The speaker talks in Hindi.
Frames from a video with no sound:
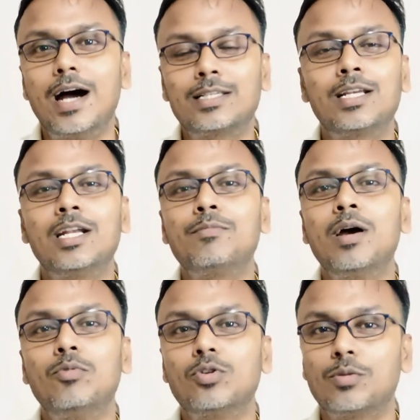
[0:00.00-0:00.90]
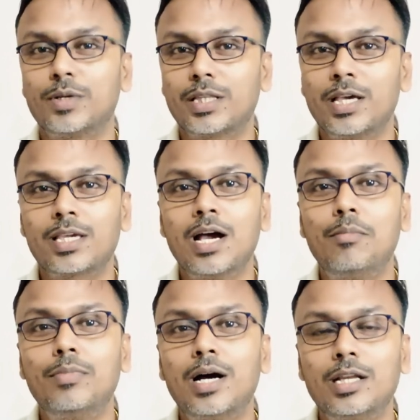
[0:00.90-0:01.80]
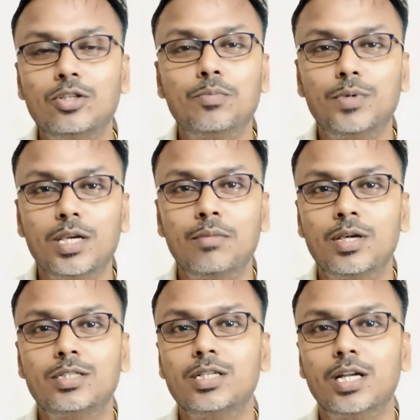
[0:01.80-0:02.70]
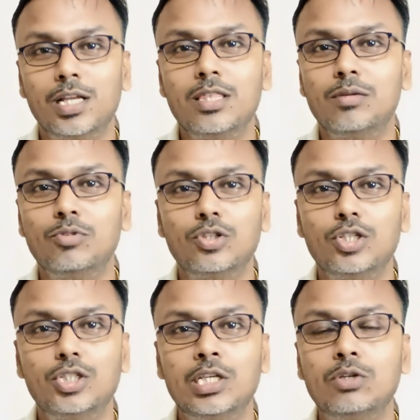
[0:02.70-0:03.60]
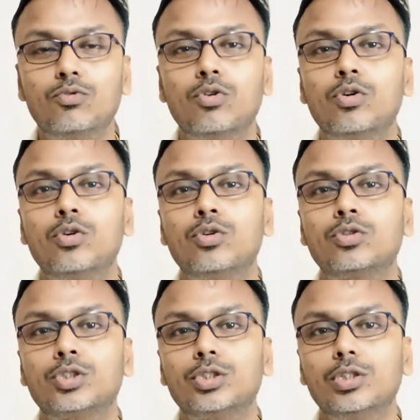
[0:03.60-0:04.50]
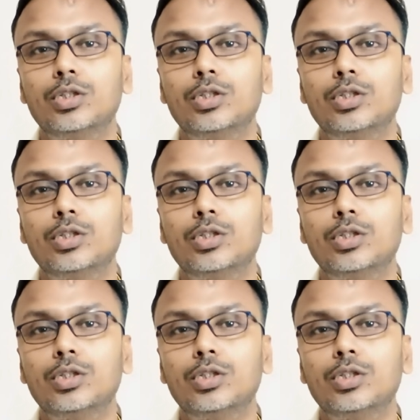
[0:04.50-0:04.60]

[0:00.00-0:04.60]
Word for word: आज के डेट में हम लोग को पता है कि हमारे जो पीएम है श्री नरेंद्र मोदी जी वो